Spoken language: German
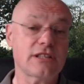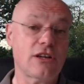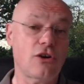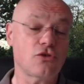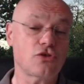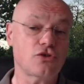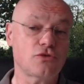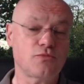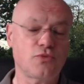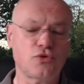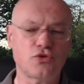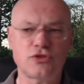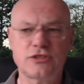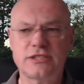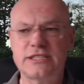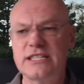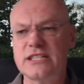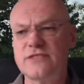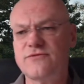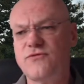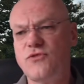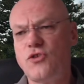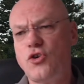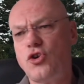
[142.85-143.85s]
Autos
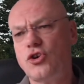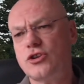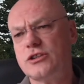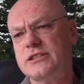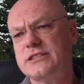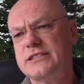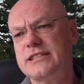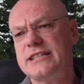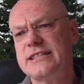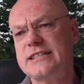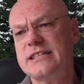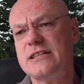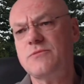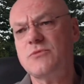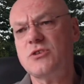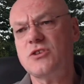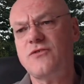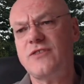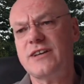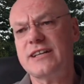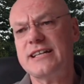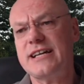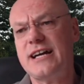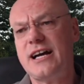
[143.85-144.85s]
produziert worden sind im
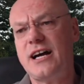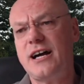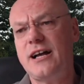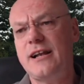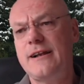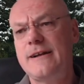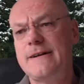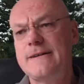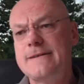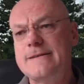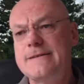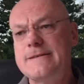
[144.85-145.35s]
Quartal